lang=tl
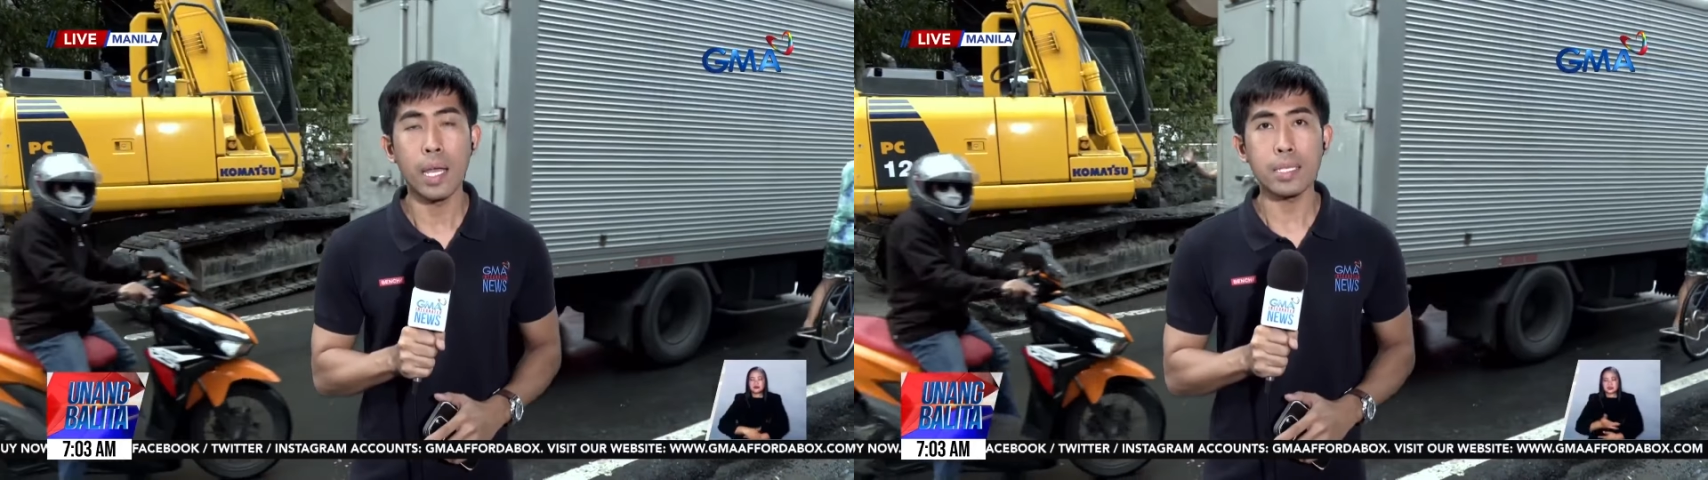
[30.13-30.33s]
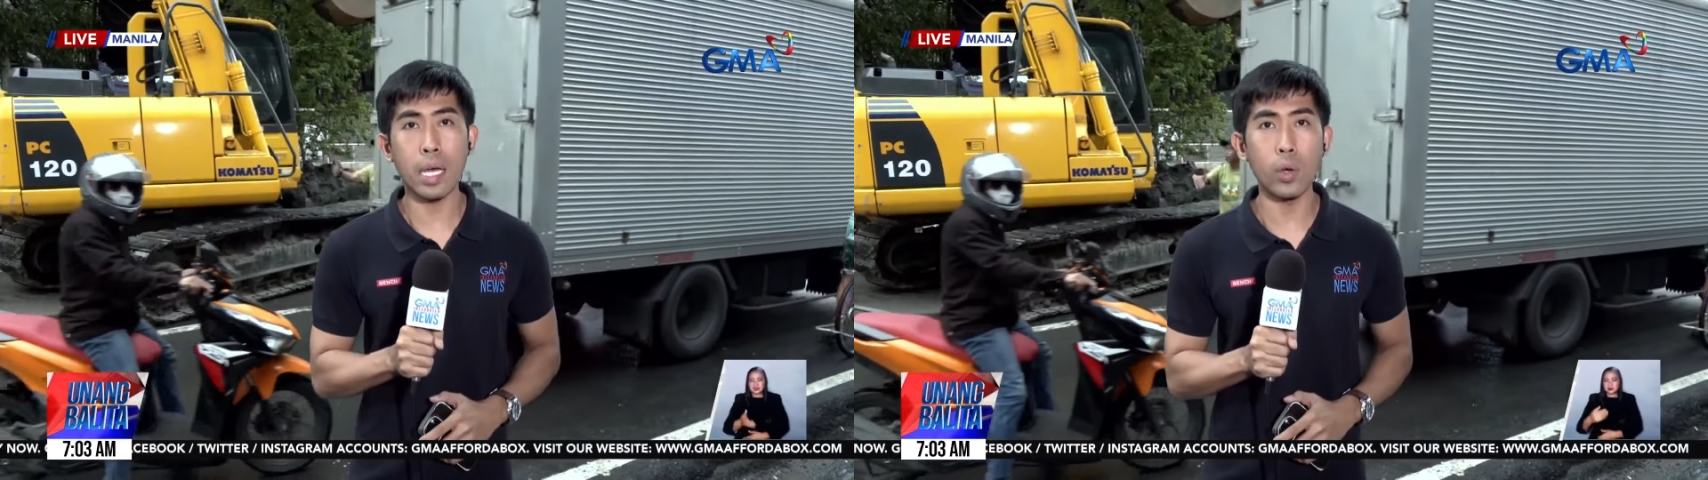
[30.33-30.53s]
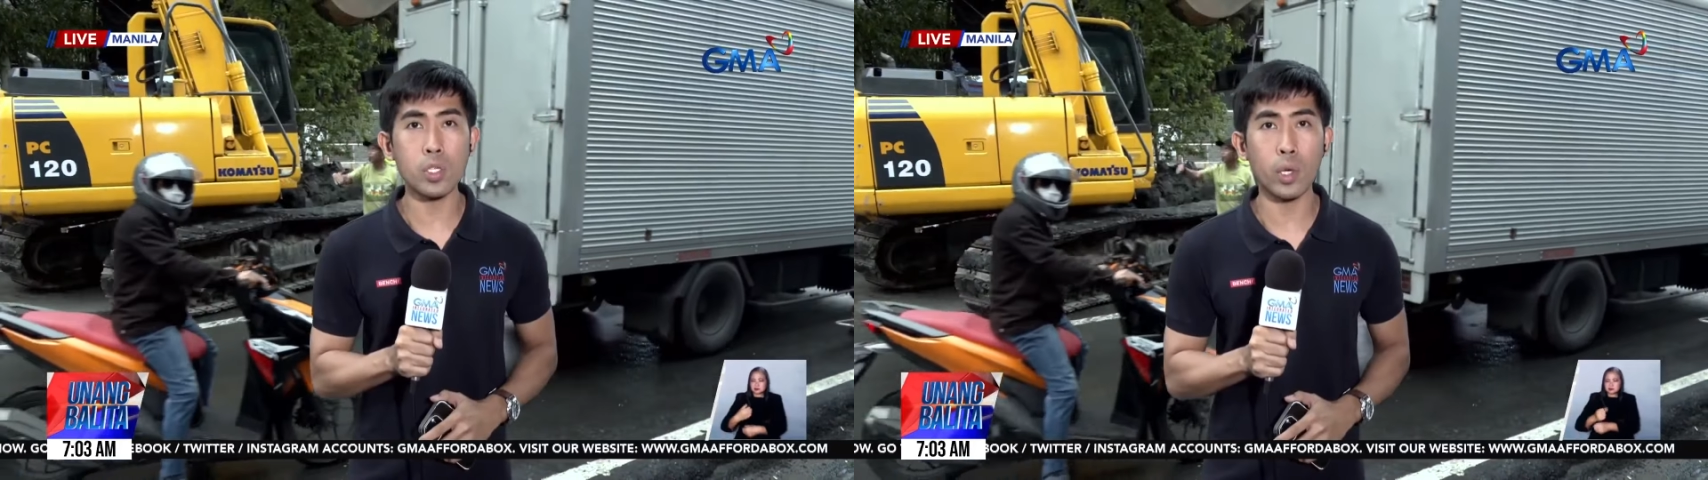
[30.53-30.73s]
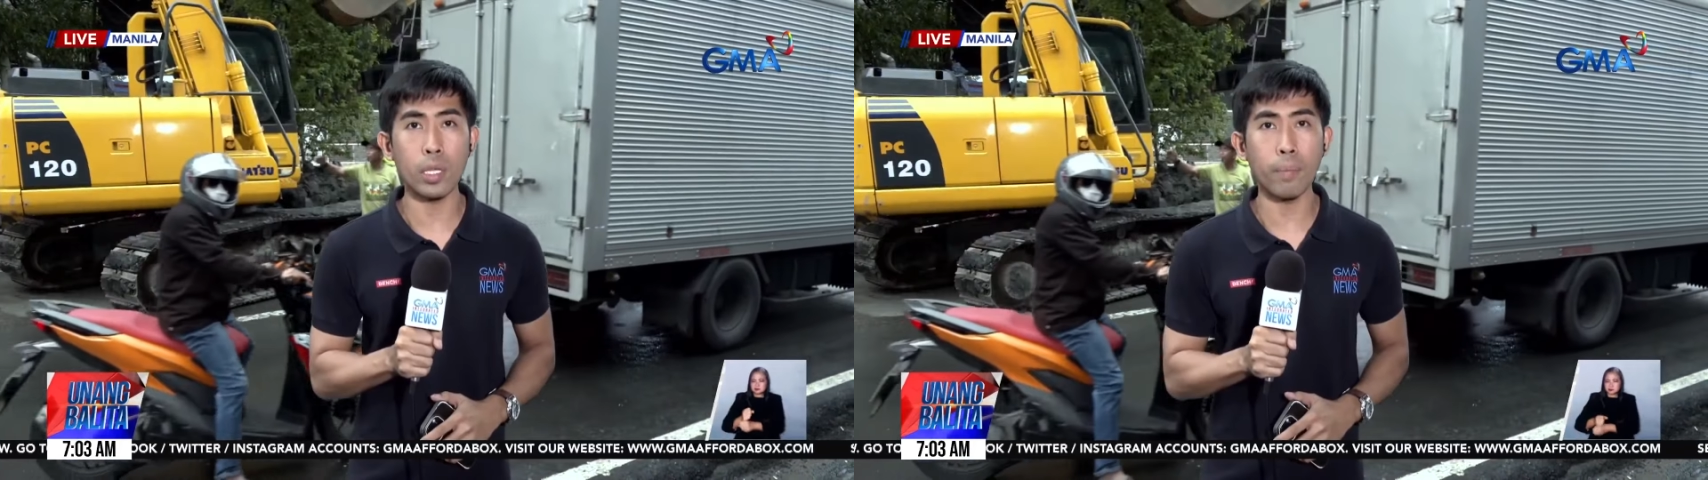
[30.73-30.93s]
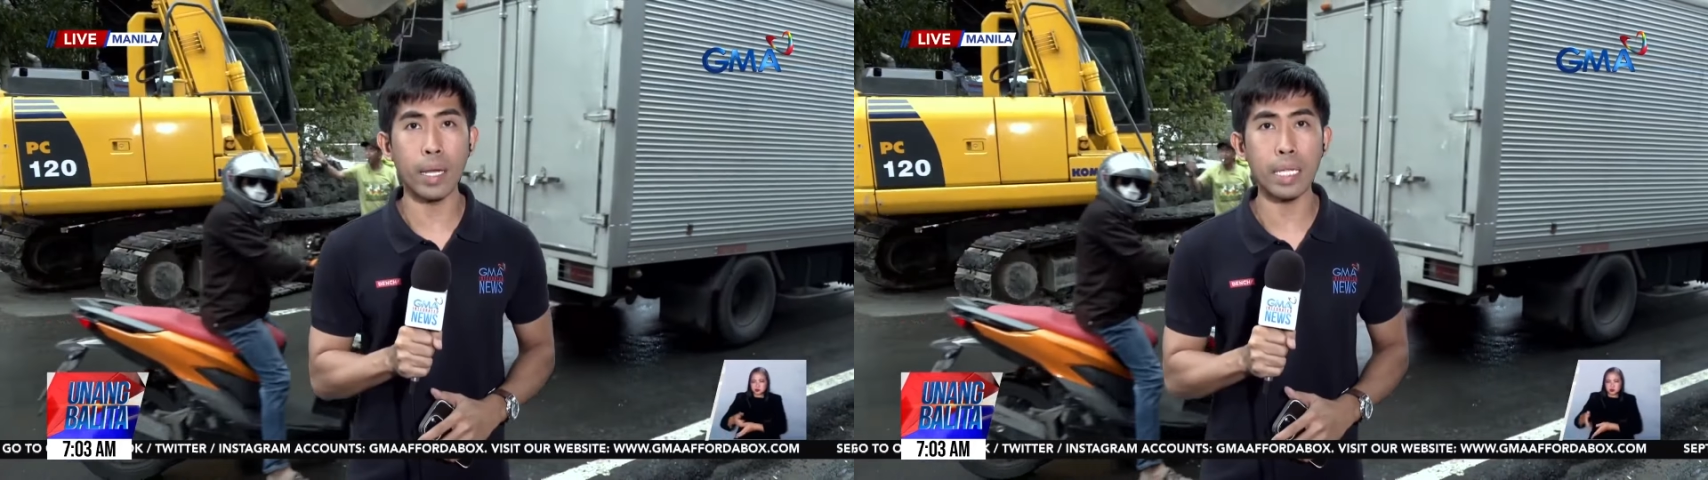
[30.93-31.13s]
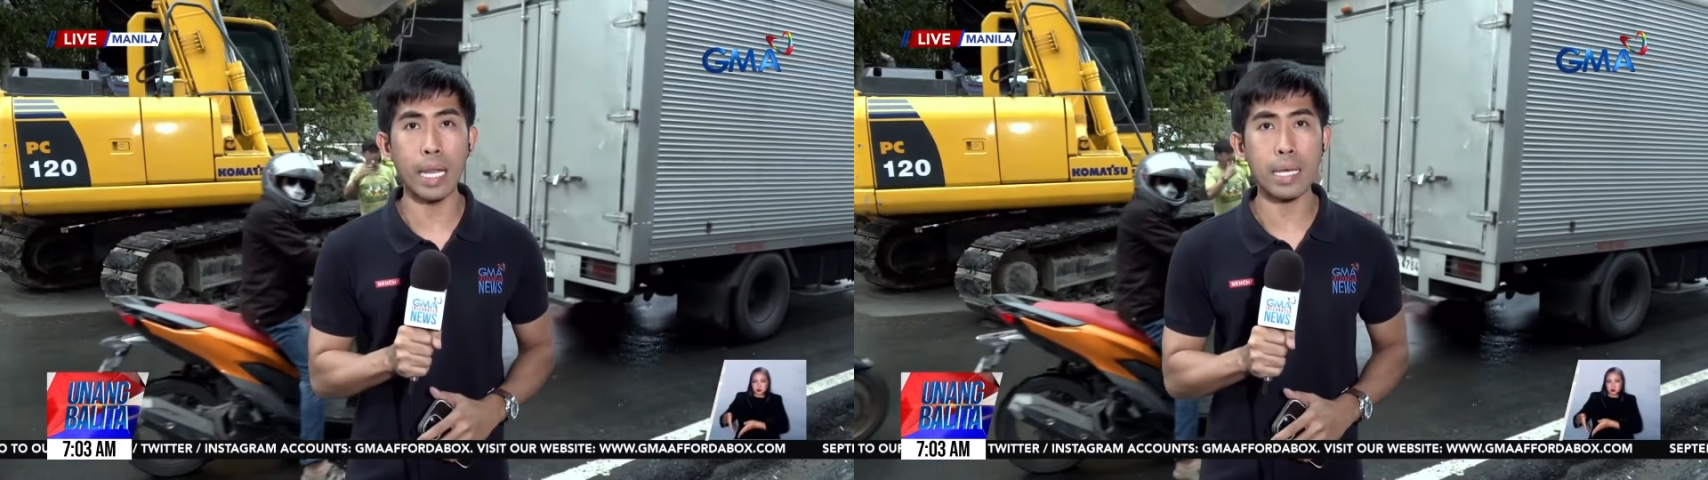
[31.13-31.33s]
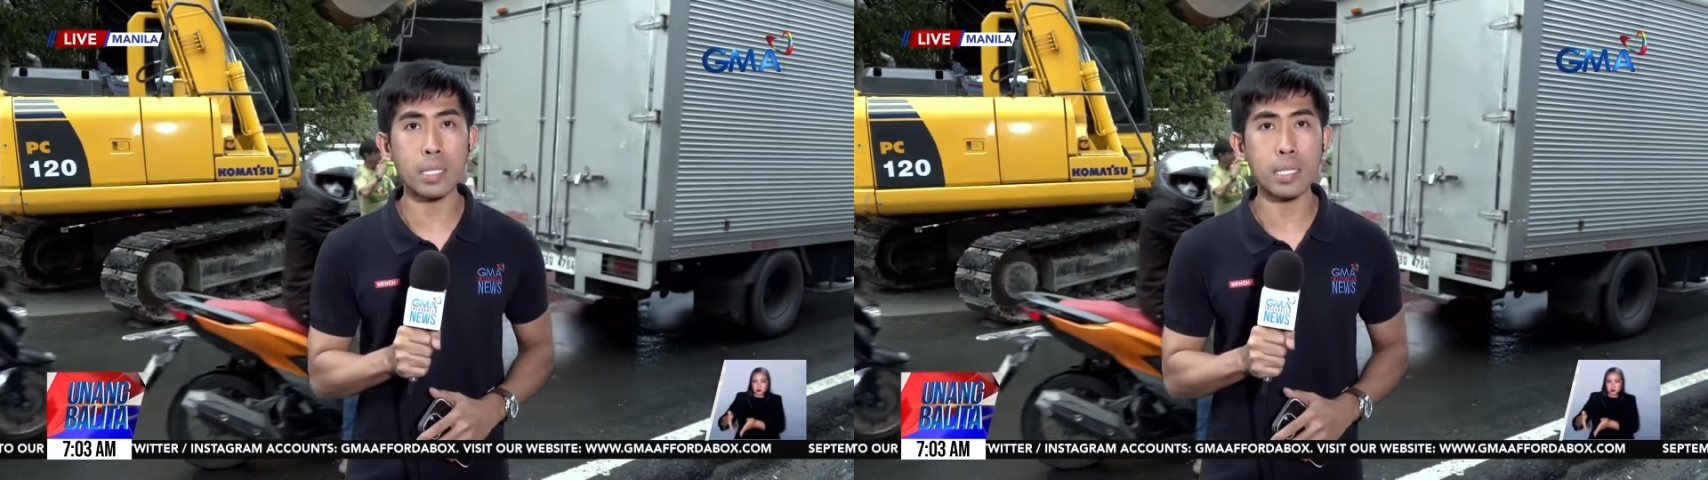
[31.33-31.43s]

sa lungsod ng Maynila.